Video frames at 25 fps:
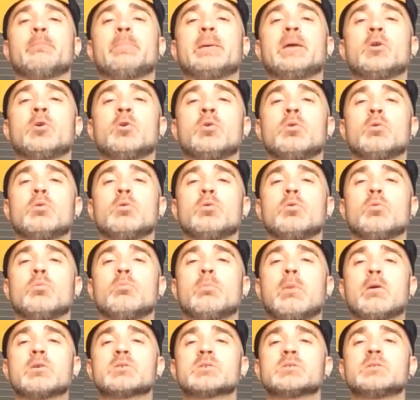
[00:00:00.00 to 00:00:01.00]
Pero
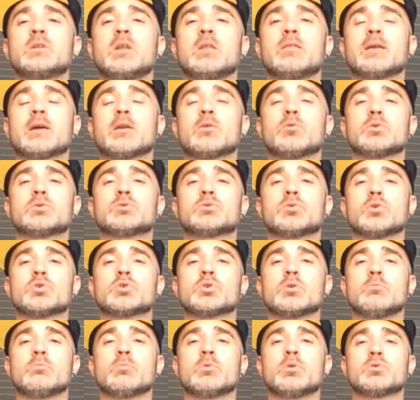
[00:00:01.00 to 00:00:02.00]
vamos a utilizar
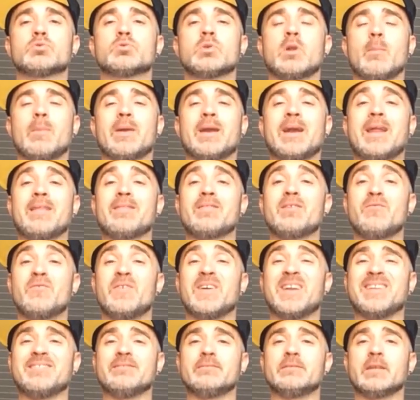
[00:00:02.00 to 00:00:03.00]
nuestros hombros de una manera
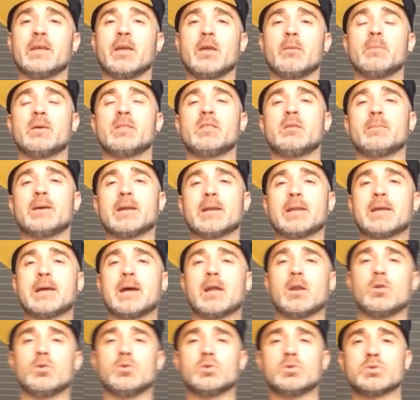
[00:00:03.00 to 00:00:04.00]
diferente. En vez de
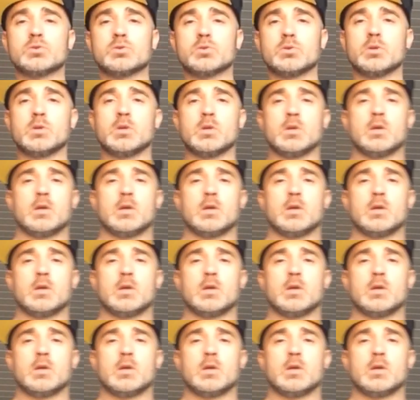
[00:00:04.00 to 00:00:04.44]
marcarlos